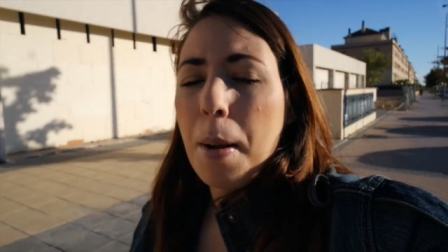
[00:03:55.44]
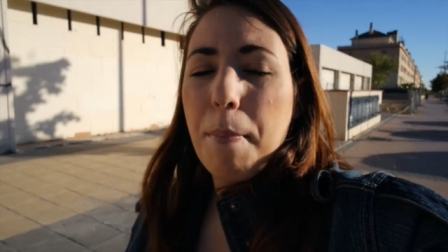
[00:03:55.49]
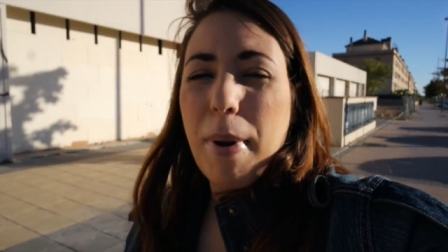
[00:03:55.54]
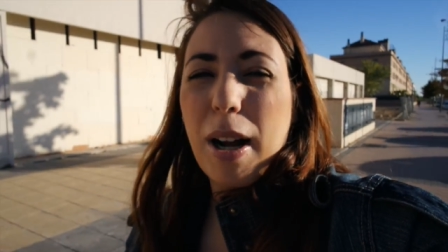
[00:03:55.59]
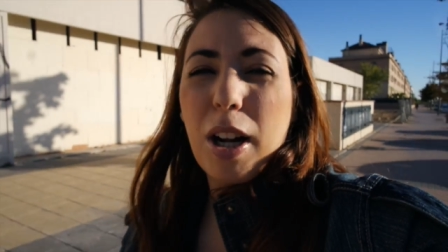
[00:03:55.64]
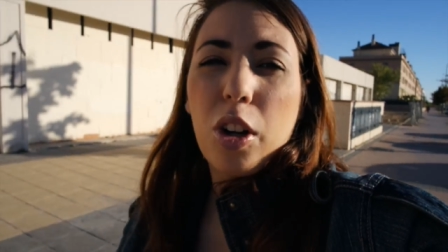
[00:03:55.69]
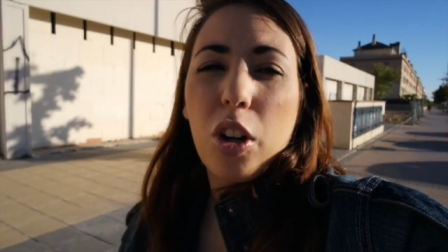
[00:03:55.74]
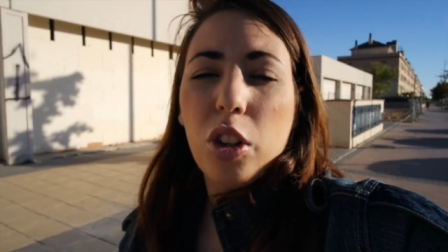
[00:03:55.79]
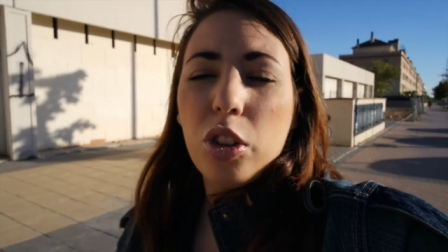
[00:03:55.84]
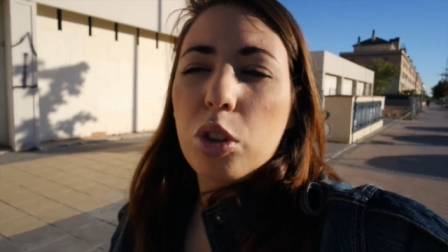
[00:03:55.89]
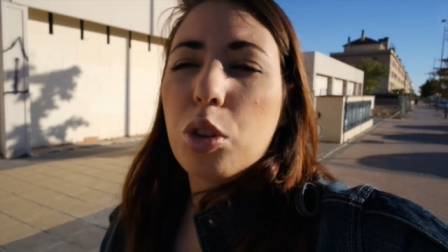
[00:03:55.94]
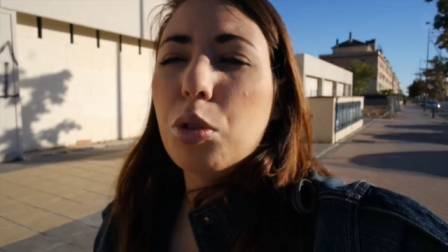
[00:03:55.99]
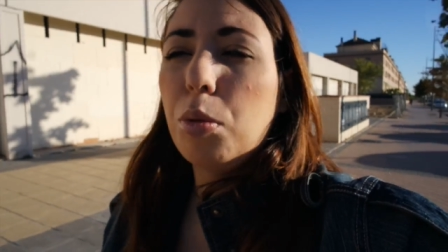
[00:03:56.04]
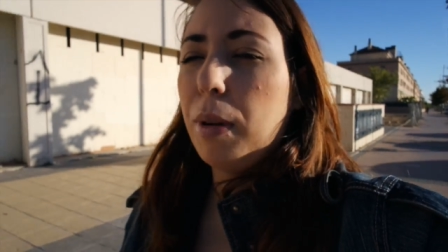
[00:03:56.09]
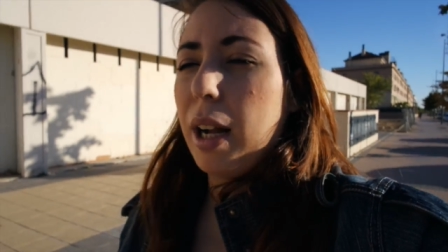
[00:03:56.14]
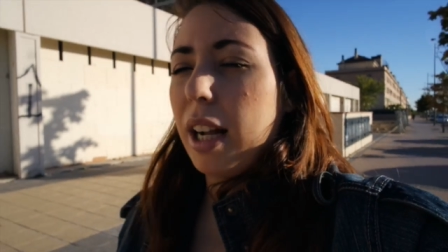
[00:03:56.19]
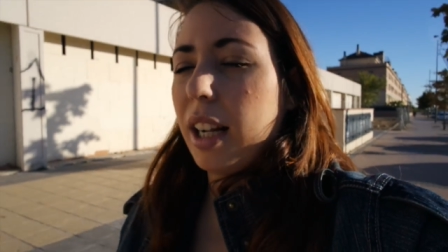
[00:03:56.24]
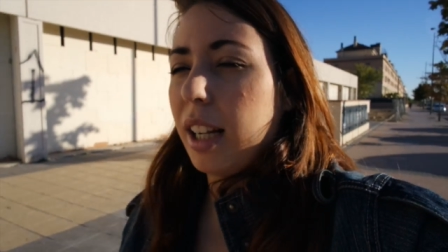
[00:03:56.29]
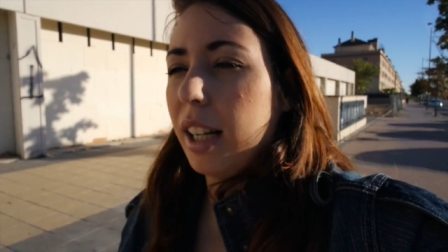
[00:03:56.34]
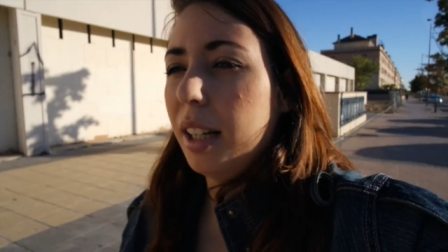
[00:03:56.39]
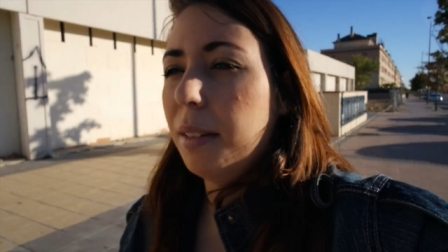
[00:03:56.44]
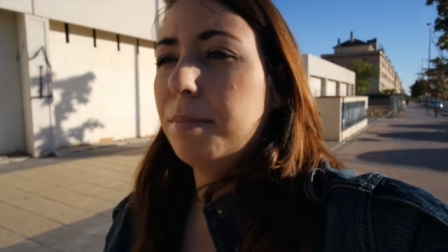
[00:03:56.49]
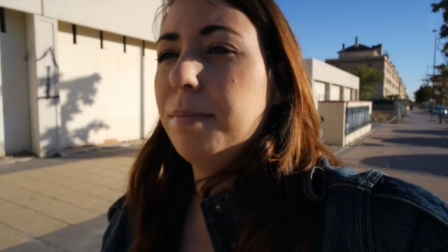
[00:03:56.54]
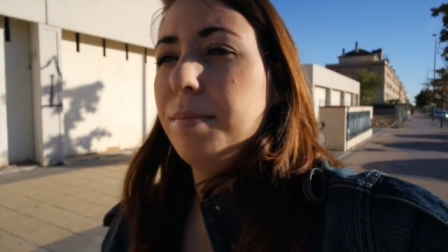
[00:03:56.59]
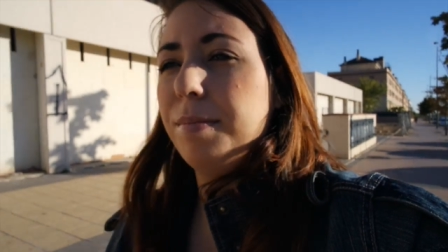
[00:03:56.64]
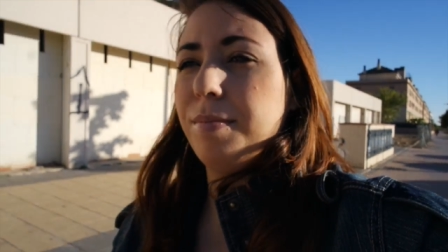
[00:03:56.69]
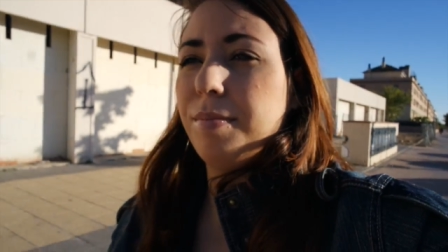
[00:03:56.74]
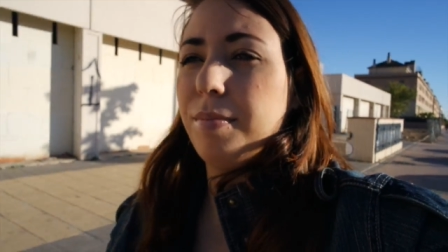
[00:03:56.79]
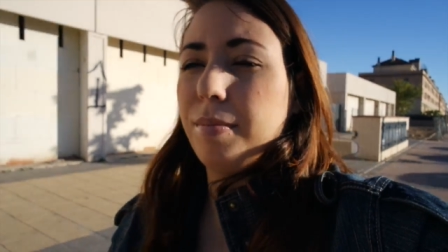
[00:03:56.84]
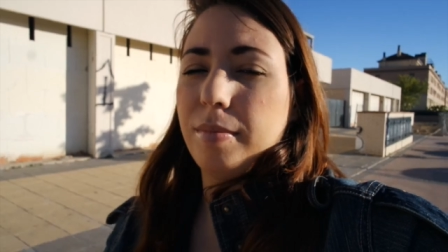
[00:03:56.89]
pan con tumaca.
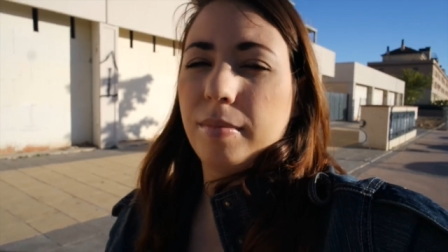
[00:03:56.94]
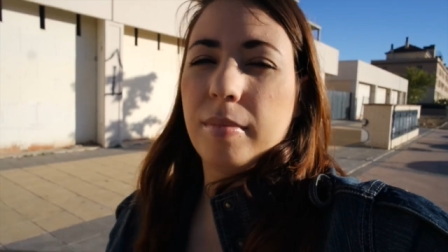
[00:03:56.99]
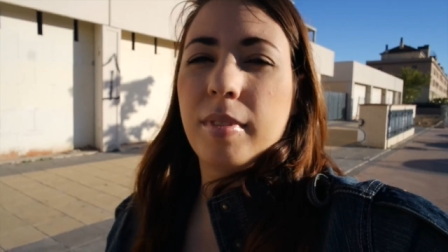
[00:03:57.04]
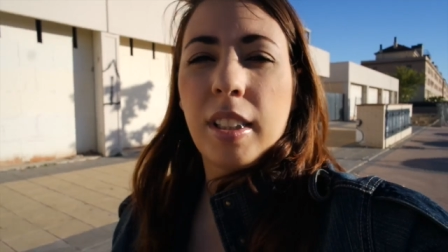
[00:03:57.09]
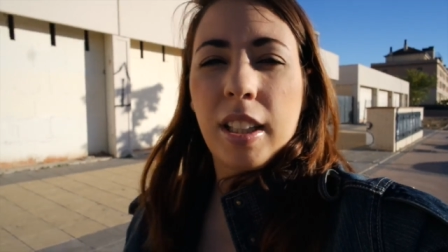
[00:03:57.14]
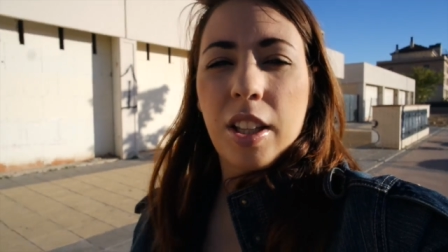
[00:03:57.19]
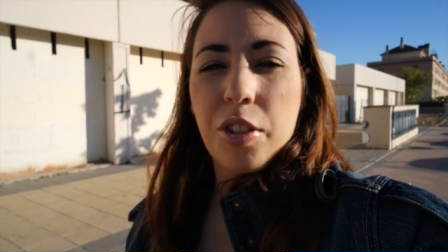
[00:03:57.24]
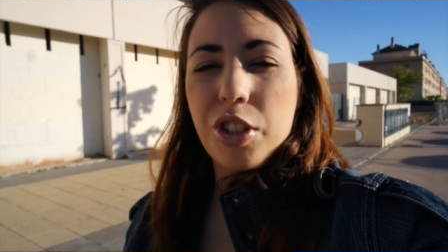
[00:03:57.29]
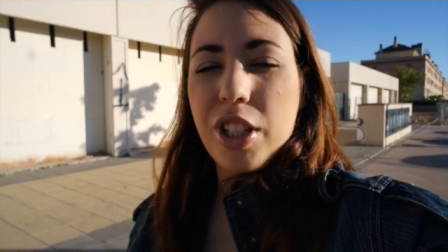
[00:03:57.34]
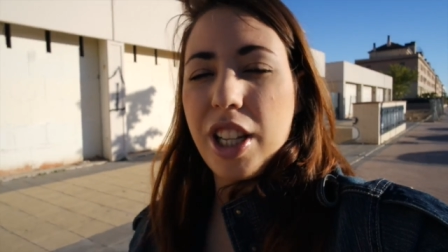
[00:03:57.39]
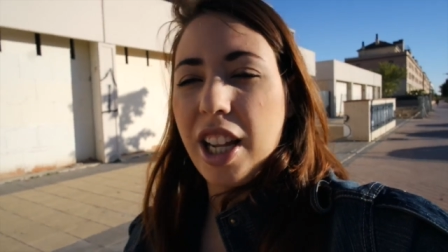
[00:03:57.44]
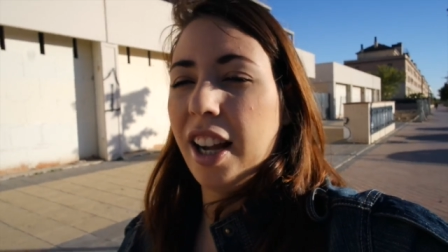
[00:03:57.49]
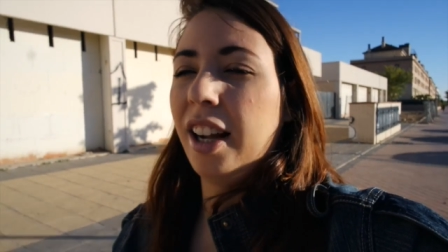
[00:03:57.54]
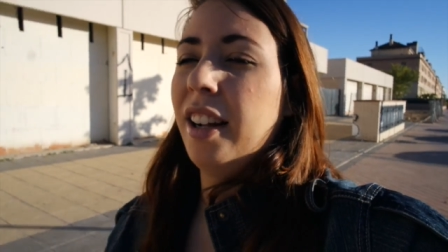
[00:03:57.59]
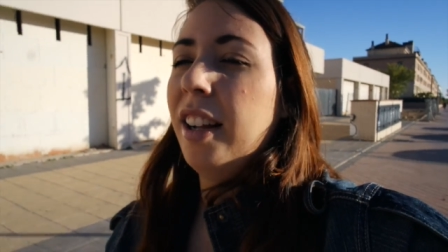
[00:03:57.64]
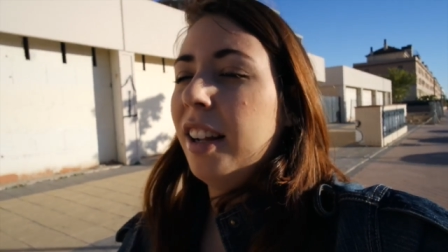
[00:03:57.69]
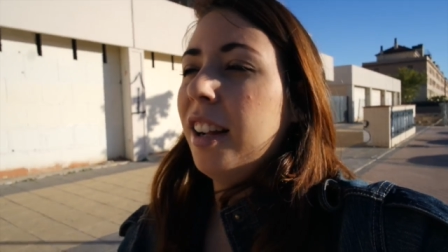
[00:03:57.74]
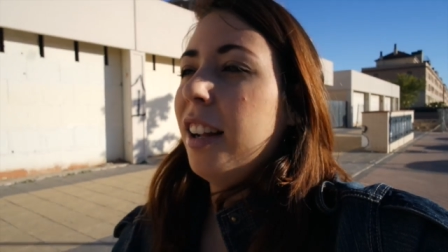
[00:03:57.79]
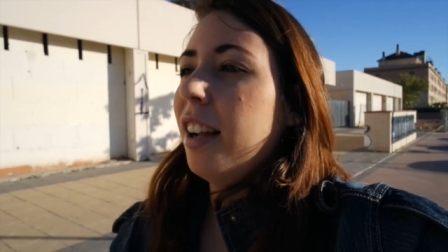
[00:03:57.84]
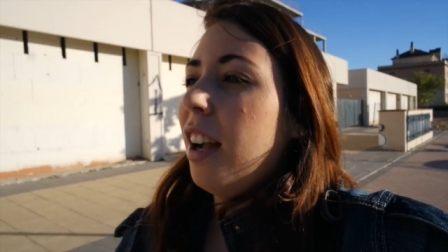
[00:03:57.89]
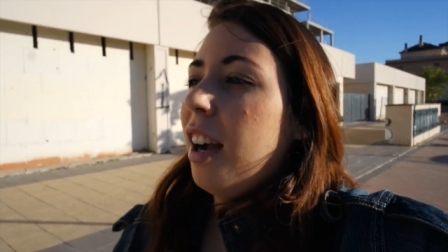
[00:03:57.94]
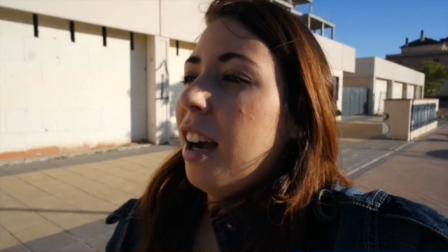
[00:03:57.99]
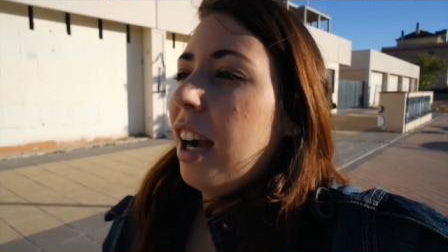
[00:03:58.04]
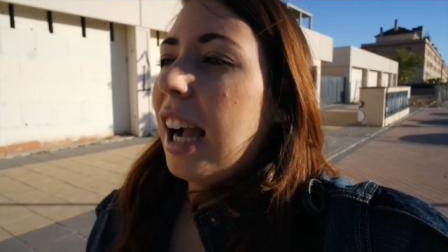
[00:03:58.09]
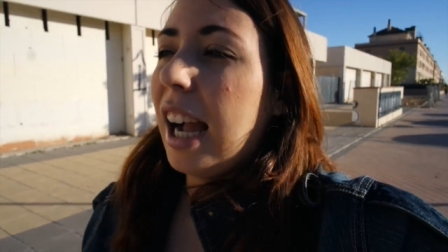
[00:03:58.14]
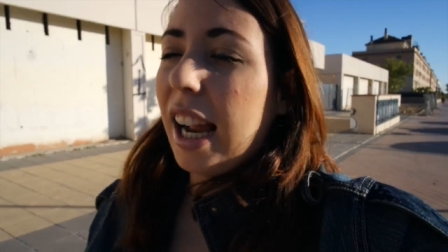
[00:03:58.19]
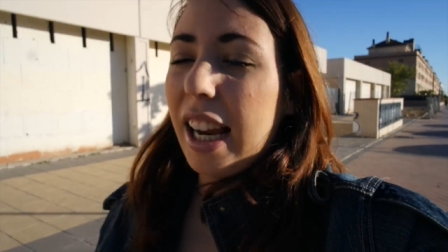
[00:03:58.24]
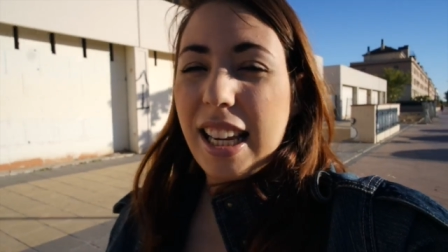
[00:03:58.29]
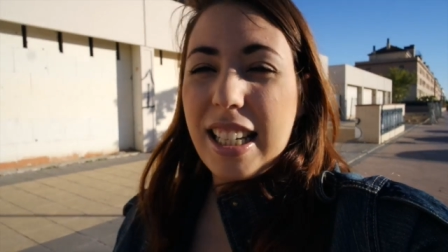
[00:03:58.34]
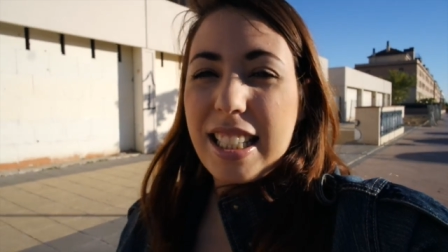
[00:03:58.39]
Mm, o sea,
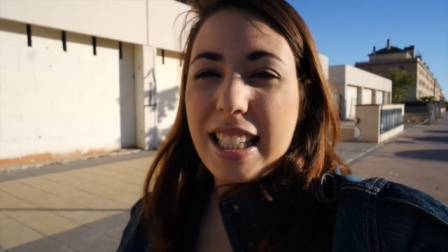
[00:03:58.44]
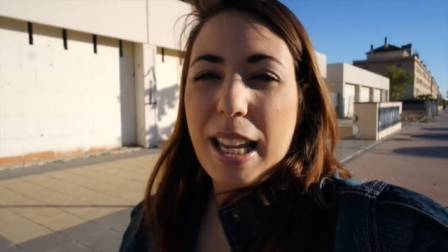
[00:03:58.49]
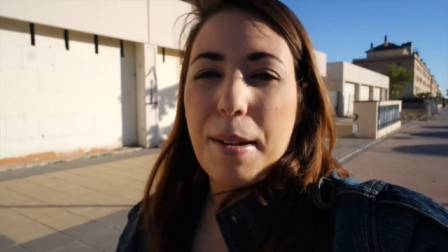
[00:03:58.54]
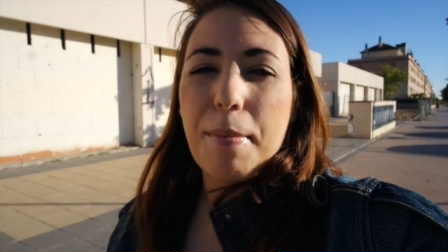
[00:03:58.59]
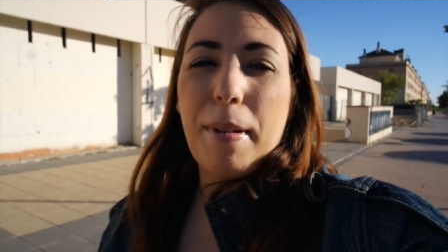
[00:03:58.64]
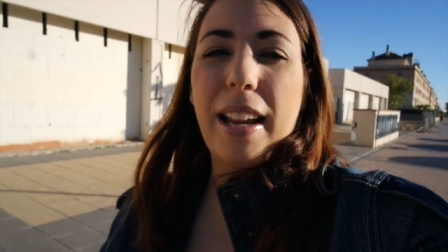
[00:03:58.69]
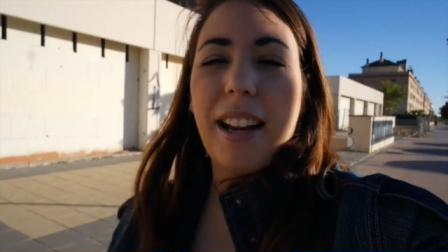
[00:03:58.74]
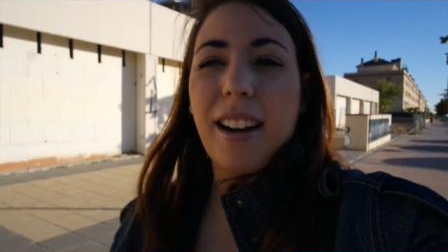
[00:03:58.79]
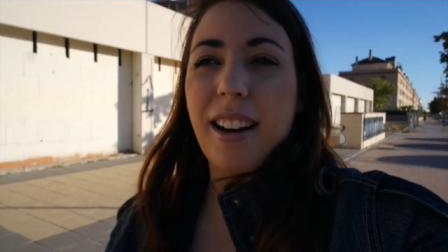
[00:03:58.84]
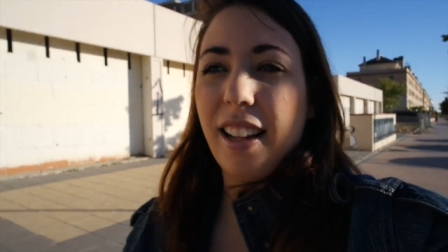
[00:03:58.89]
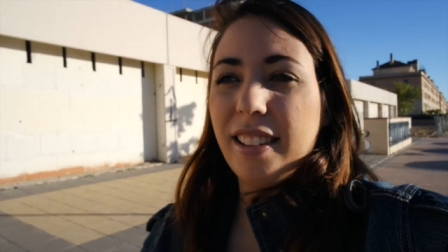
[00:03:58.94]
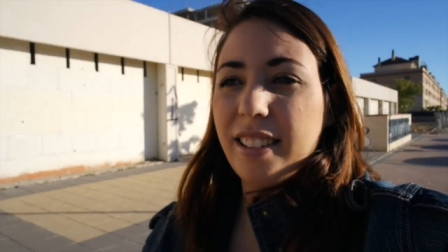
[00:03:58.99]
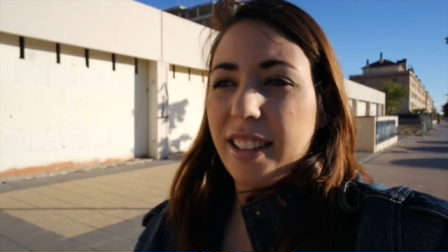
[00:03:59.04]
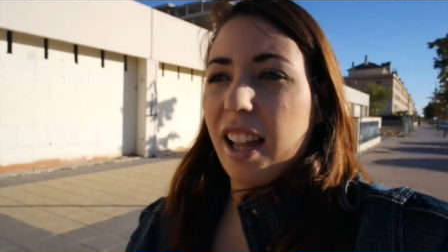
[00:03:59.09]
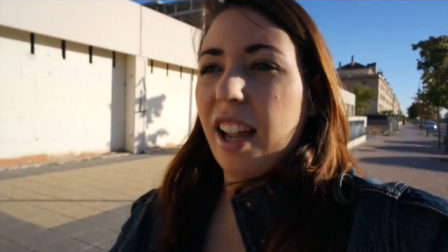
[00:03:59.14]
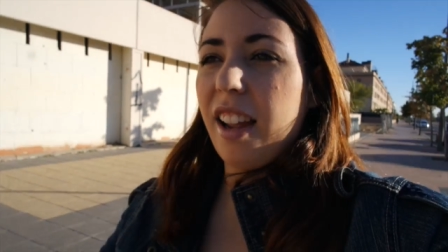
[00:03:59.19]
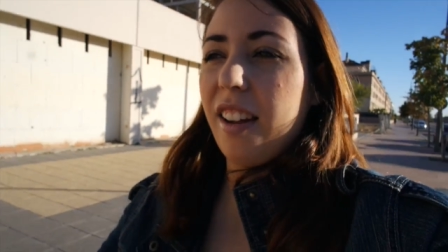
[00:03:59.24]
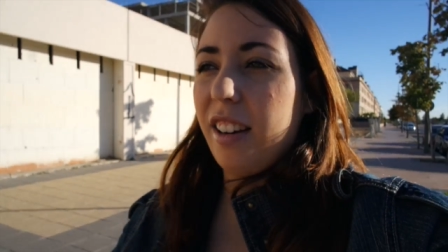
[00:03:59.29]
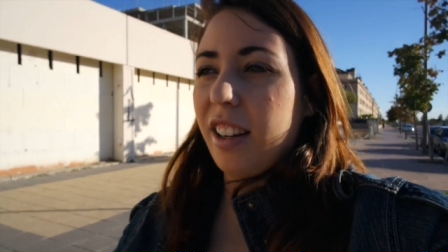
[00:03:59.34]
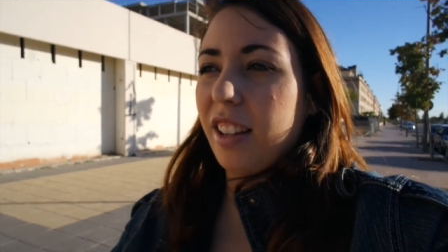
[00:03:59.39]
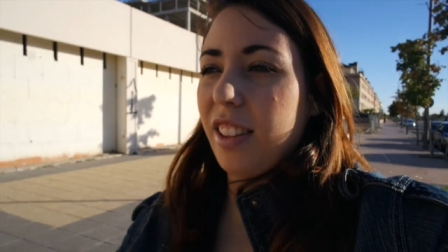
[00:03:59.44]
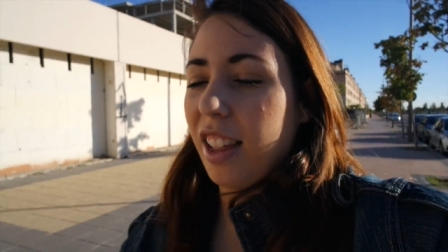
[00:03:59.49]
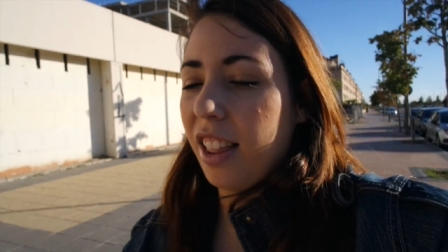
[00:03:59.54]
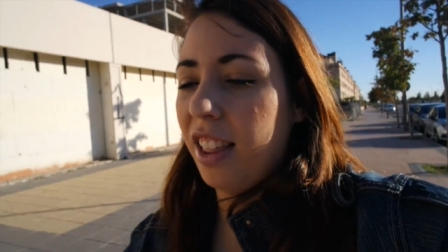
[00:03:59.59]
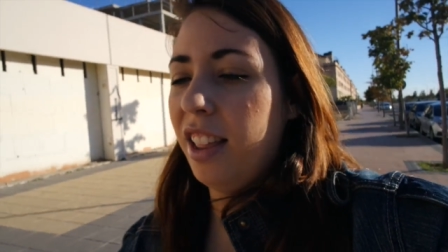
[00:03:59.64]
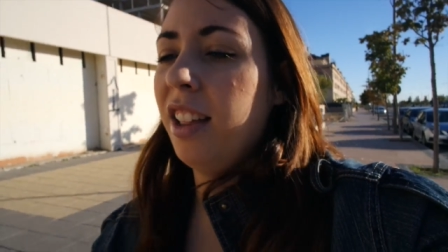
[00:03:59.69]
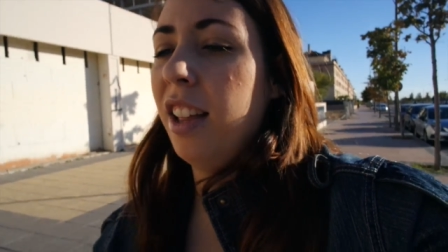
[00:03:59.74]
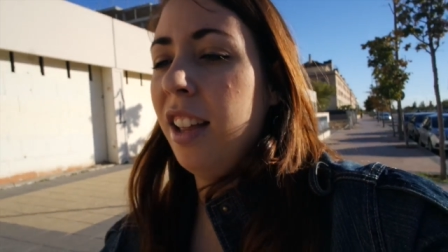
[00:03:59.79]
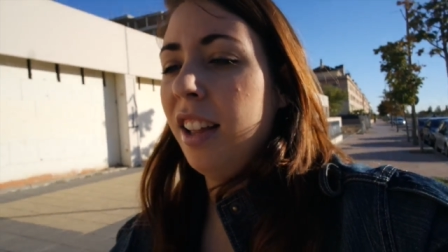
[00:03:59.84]
ay, es que me encanta, de verdad.